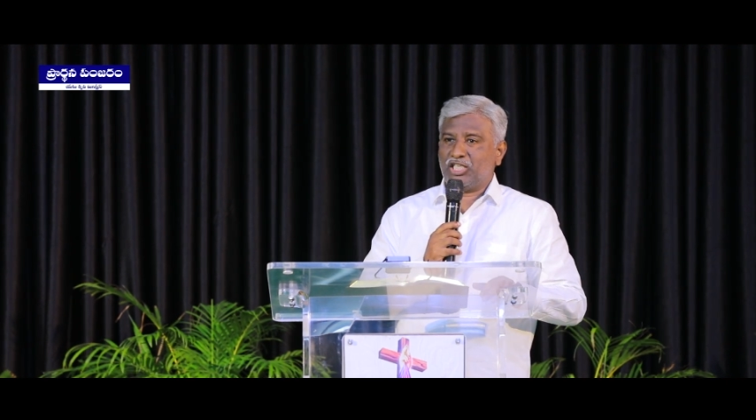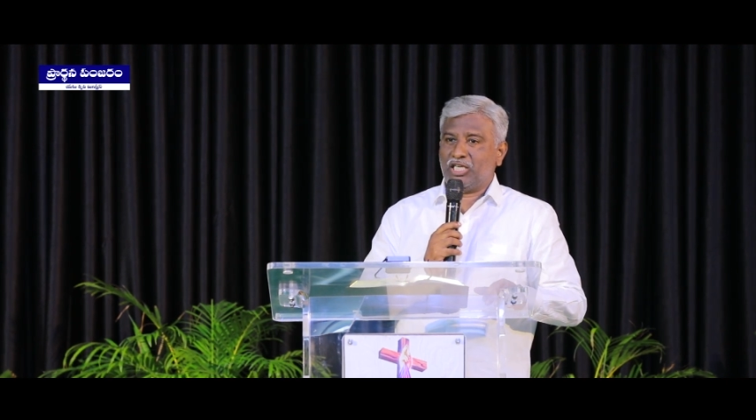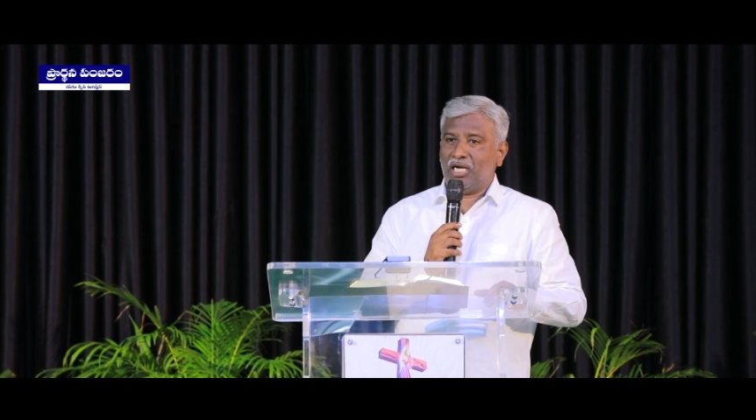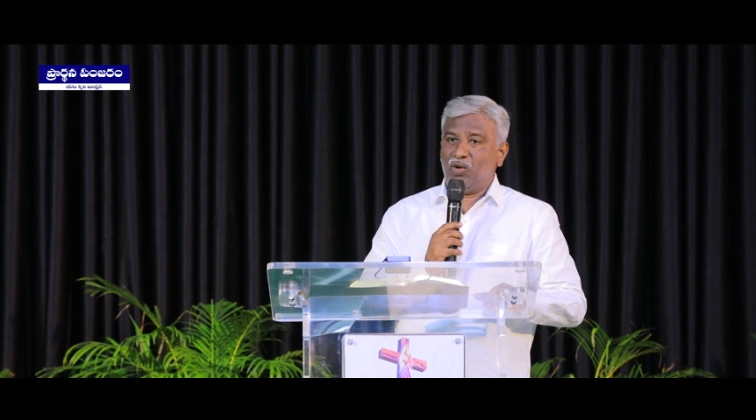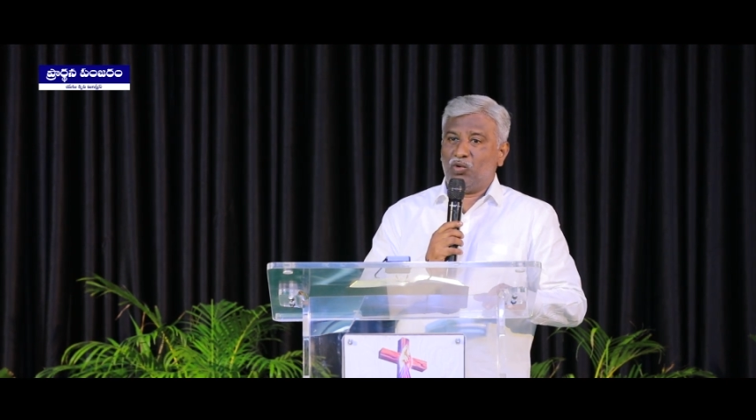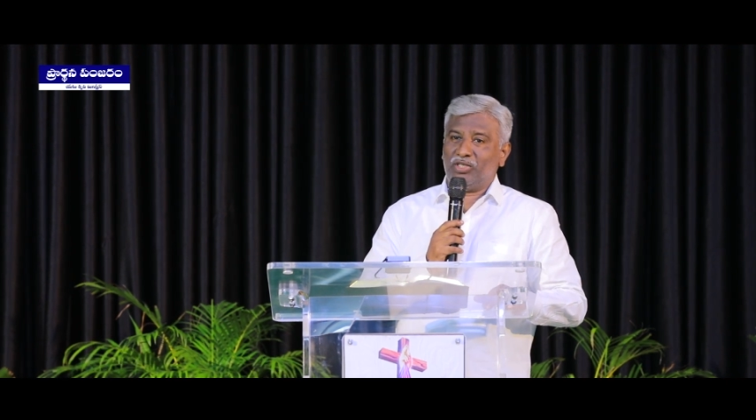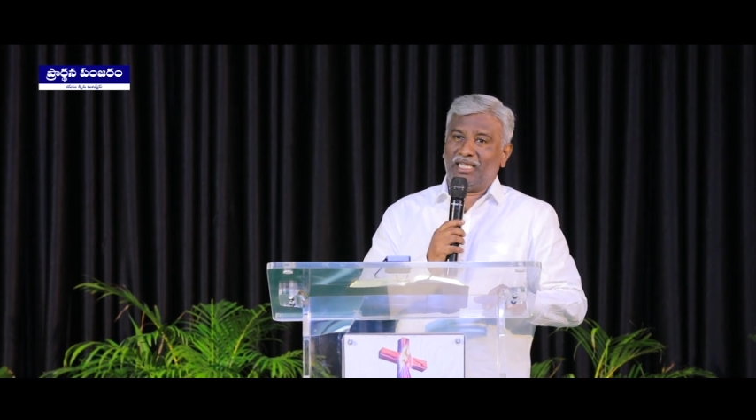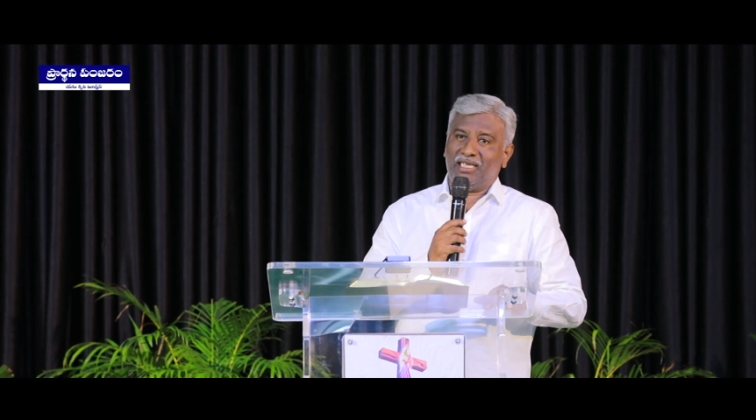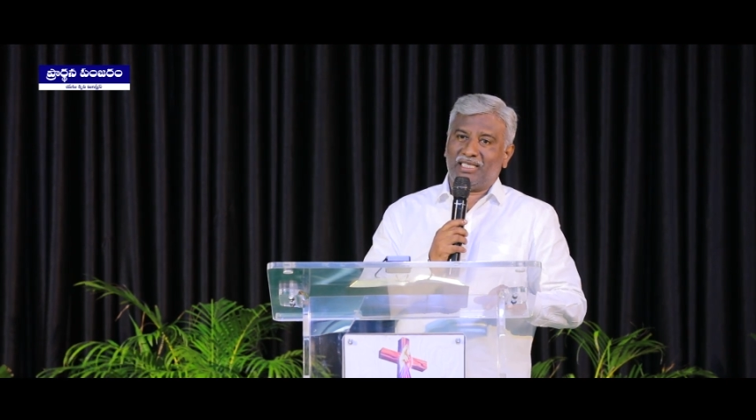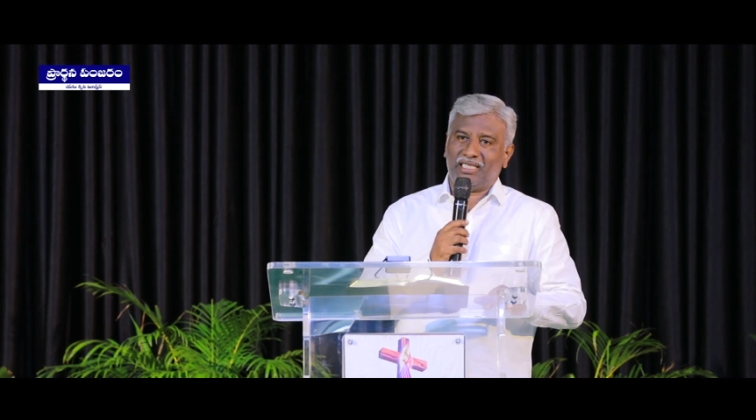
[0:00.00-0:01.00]
చావుకు
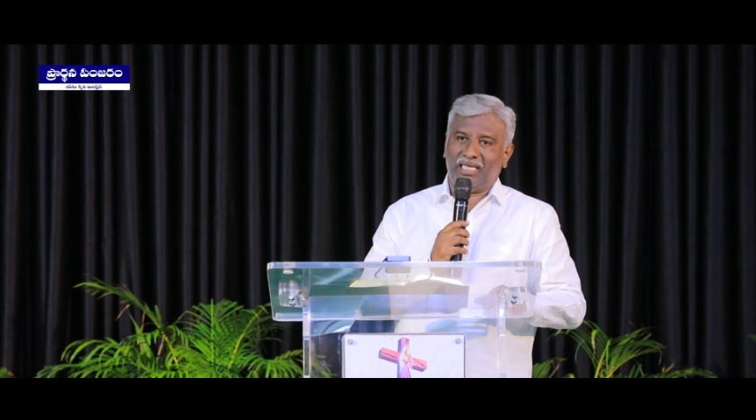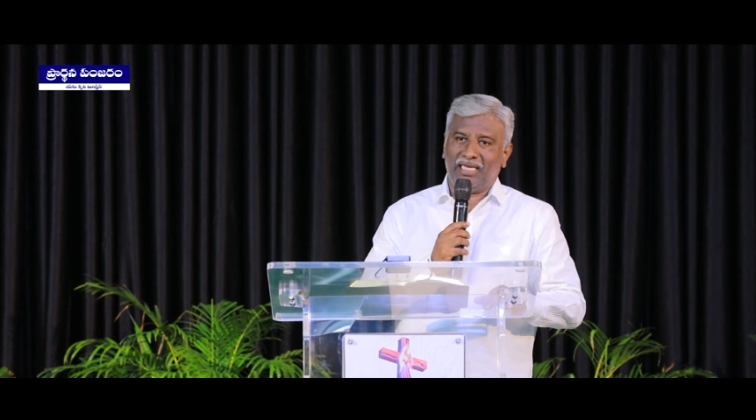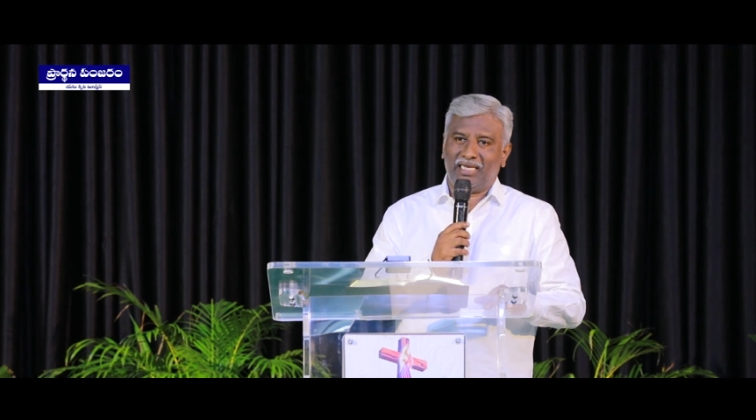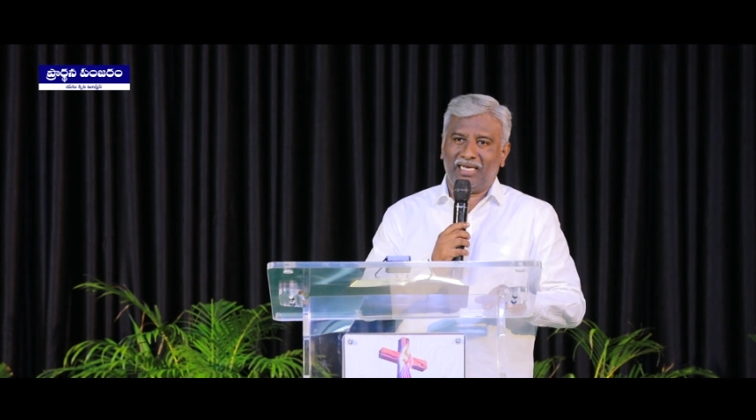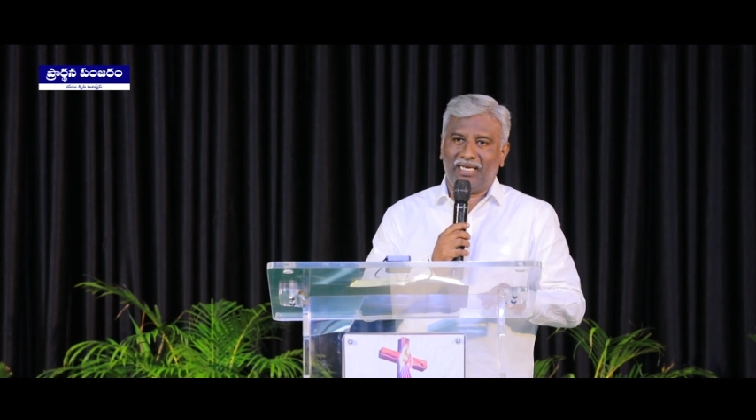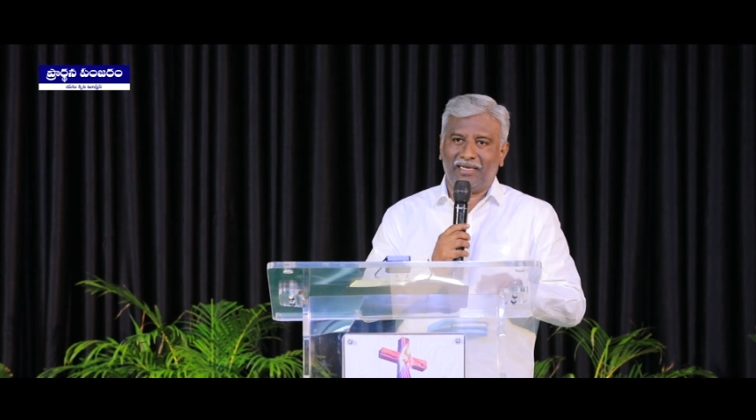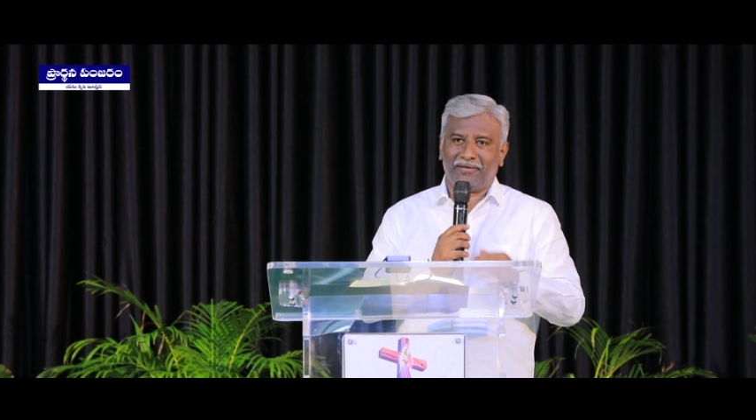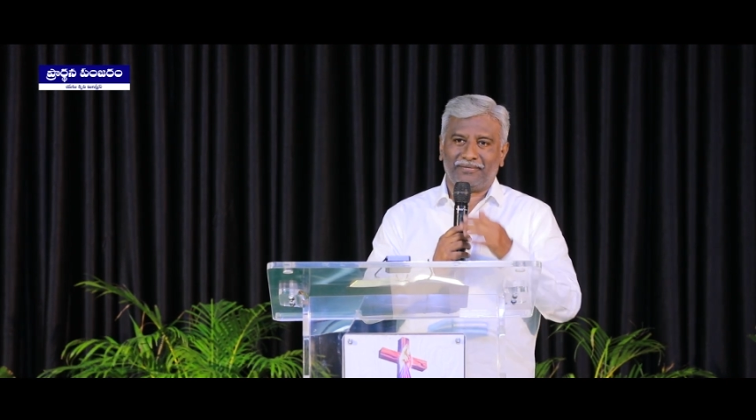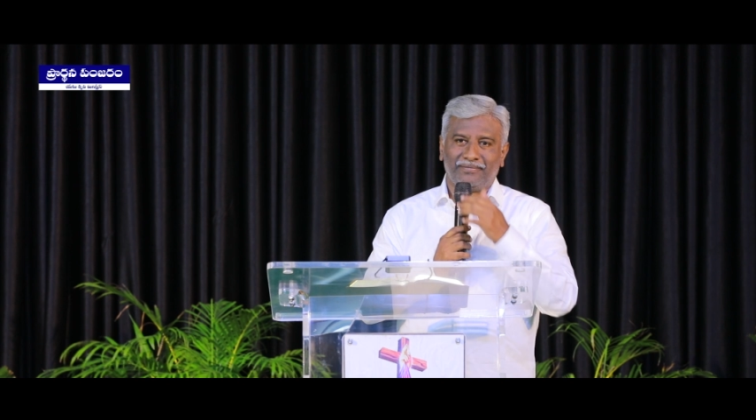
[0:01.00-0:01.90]
తెగిస్తారు ఏకంగా